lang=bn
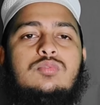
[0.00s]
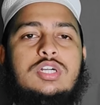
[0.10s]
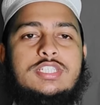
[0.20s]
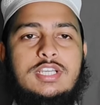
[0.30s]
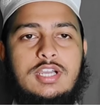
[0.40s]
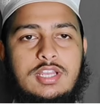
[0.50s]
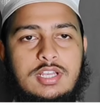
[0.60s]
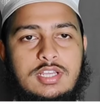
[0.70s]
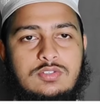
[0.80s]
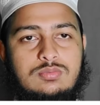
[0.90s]
وجعل
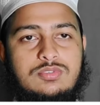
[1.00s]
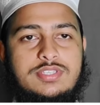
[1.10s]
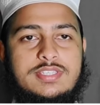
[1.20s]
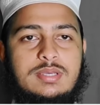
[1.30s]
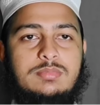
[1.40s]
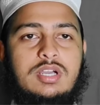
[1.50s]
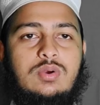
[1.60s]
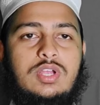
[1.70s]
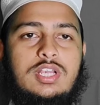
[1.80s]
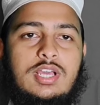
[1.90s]
لكم السمع
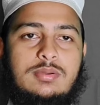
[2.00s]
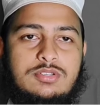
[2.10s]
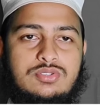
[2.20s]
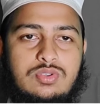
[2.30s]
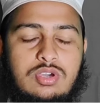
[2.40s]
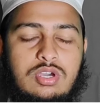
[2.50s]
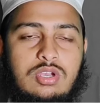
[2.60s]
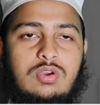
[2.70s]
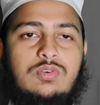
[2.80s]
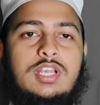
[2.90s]

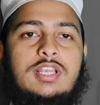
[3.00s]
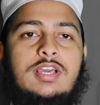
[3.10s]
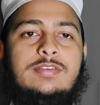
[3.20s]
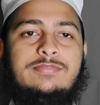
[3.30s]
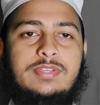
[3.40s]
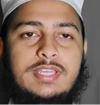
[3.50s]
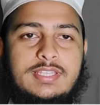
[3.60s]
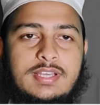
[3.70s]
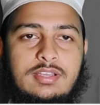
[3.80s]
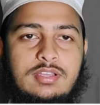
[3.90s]
والأبصار
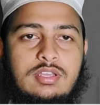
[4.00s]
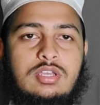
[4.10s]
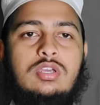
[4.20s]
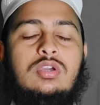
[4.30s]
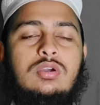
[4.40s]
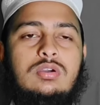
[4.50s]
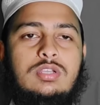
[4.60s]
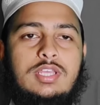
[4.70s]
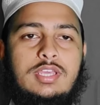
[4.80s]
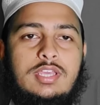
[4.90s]
والأفئدة
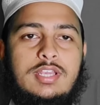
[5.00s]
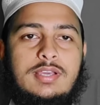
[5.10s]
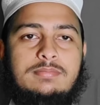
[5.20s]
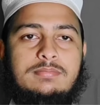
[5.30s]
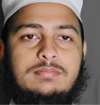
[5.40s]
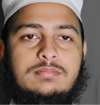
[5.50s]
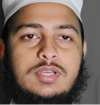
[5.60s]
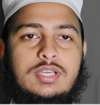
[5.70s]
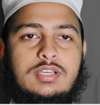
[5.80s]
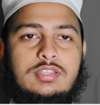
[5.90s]
قليلا ما